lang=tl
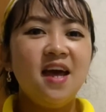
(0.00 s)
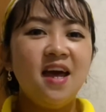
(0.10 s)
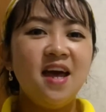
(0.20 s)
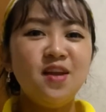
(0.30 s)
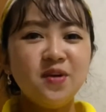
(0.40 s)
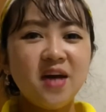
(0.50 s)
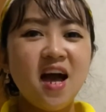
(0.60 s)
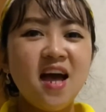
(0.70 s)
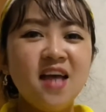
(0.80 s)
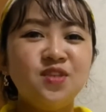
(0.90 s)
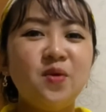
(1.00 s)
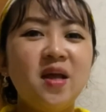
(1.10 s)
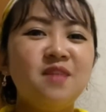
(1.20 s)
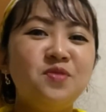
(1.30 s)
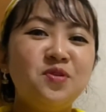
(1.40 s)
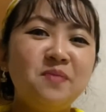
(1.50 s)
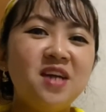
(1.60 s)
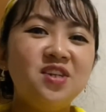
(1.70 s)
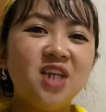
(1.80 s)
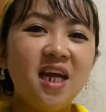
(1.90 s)
Hello guys! Welcome to
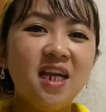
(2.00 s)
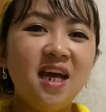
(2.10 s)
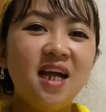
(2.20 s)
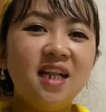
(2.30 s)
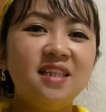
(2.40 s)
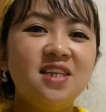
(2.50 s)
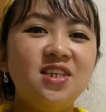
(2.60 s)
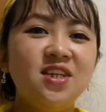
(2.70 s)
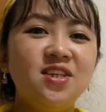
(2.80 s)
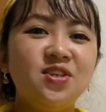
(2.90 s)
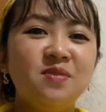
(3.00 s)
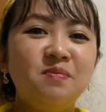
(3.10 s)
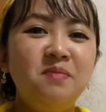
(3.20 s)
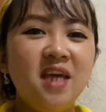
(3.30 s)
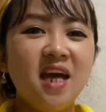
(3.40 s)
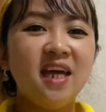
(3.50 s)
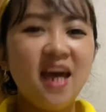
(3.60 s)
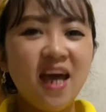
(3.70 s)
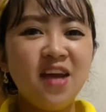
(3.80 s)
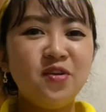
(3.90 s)
my channel. This is me
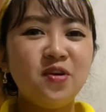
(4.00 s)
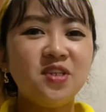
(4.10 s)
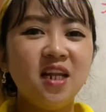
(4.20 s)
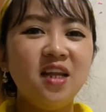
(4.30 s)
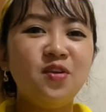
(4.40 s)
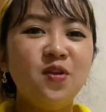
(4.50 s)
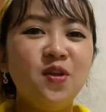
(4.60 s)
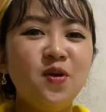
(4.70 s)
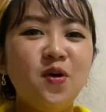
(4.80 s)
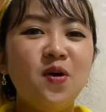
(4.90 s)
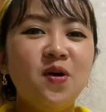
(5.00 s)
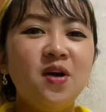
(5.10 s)
again, Rosalie Rolio.